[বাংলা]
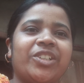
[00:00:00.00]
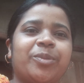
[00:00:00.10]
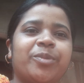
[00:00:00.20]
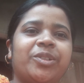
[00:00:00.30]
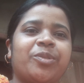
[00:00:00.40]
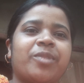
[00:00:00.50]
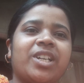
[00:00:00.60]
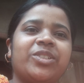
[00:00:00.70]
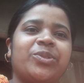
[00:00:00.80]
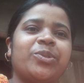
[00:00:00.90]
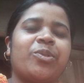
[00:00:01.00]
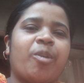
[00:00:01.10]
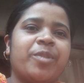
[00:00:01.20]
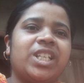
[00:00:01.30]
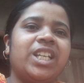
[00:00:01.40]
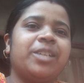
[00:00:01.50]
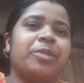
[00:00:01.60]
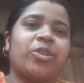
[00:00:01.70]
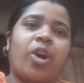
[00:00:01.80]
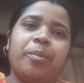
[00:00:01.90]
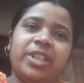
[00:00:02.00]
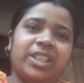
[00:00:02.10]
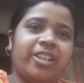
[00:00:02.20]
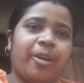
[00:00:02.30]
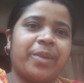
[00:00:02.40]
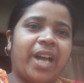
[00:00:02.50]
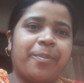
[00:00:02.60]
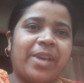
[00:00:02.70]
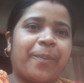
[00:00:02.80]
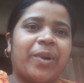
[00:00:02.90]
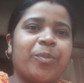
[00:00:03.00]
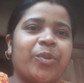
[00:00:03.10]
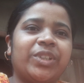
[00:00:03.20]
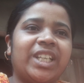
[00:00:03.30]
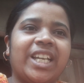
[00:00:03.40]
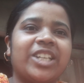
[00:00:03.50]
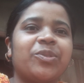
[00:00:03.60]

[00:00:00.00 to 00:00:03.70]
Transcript: দেবো তোমরা কি শুধু কমেন্টে লিখবে সব লিখতে হবে আমি আমার মন থেকে কিছু